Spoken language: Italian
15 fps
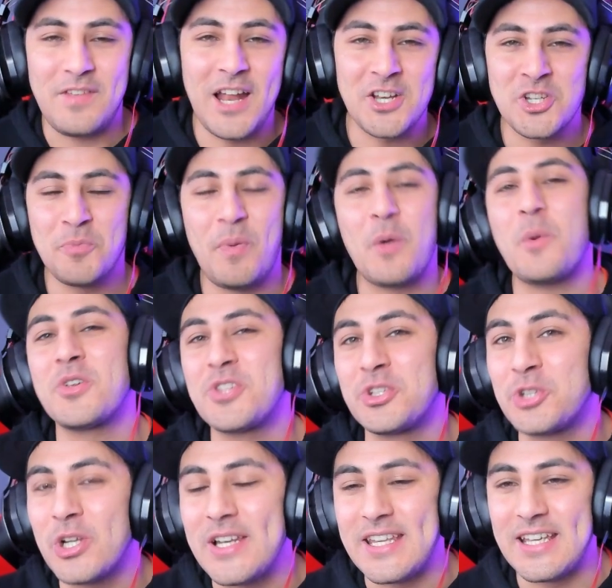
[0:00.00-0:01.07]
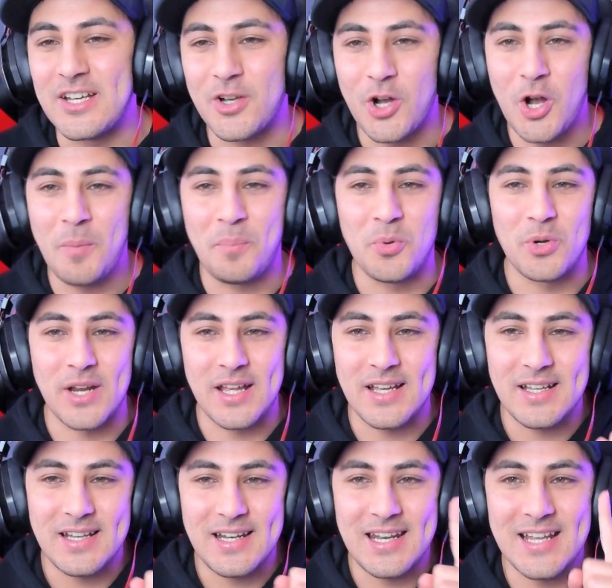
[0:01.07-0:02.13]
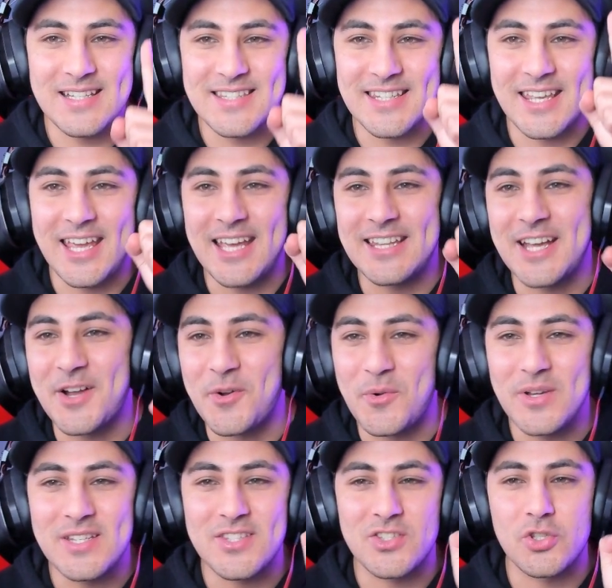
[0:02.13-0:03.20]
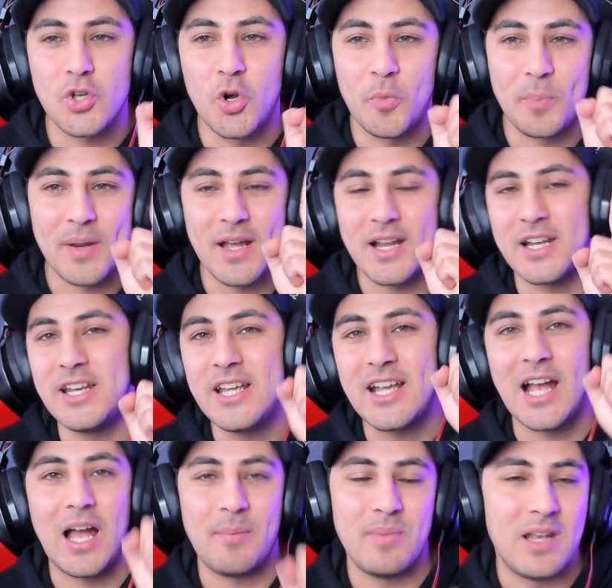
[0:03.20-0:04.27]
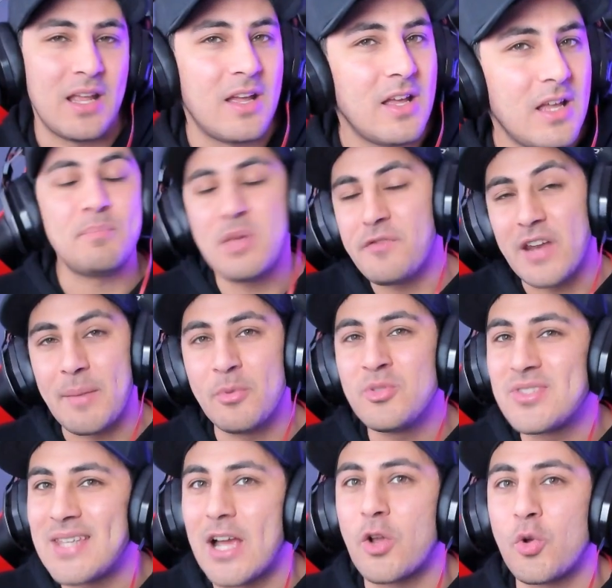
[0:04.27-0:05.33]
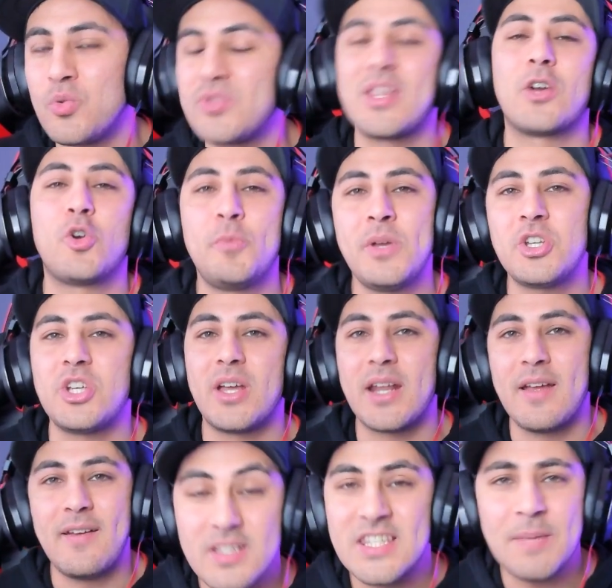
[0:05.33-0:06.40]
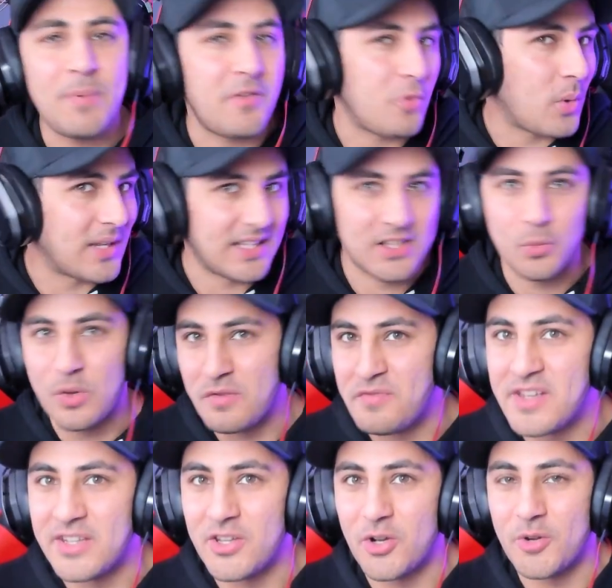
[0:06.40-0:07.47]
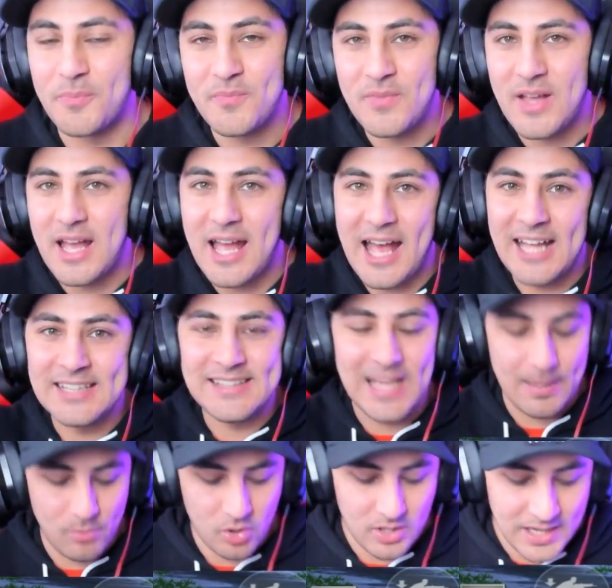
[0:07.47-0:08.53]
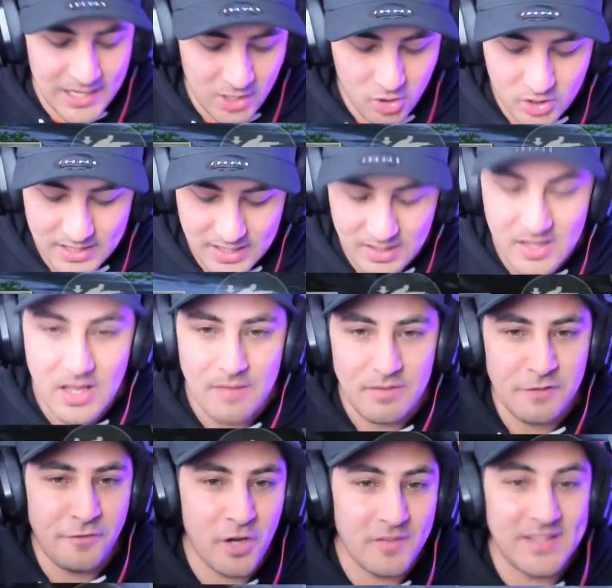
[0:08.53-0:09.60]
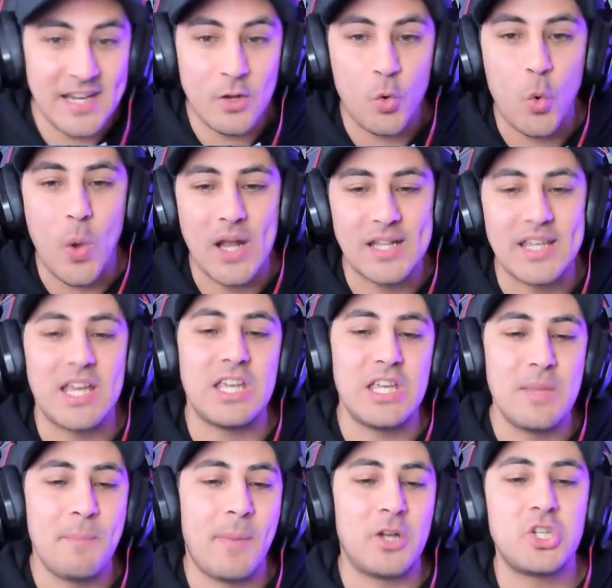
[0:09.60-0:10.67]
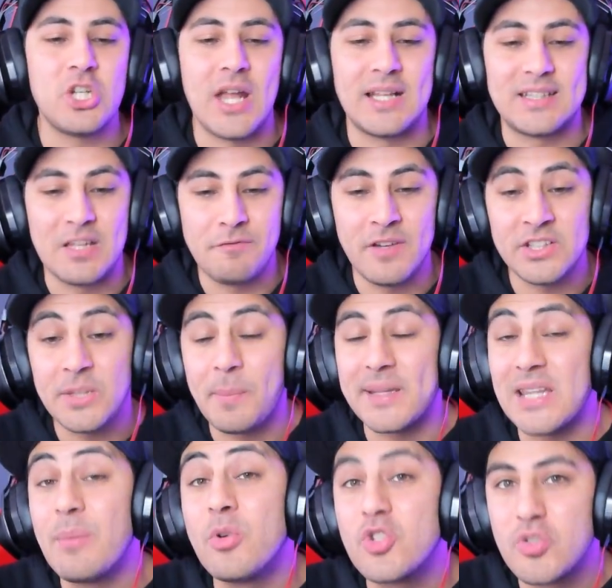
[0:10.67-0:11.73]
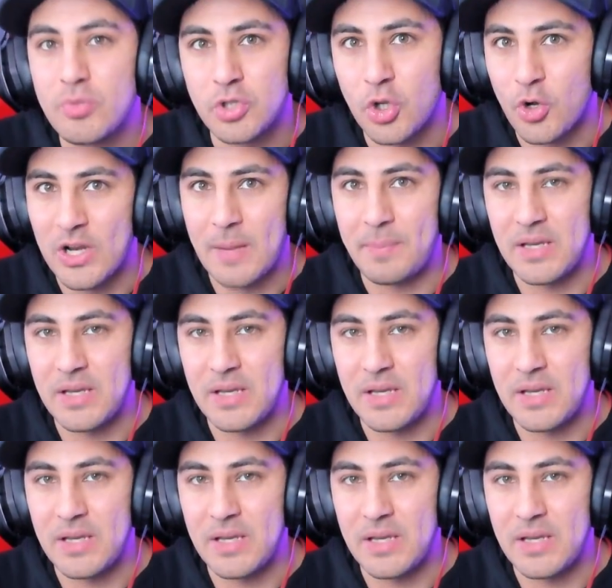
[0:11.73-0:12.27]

Vi lascio poi qua sotto il link oppure la scheda qui sopra cliccabile. Mi farebbe un sacco un sacco piacere se poi vi guardate quel video. Andiamo, allora, vi farò vedere qualche immaginetta, infatti partiamo subito con la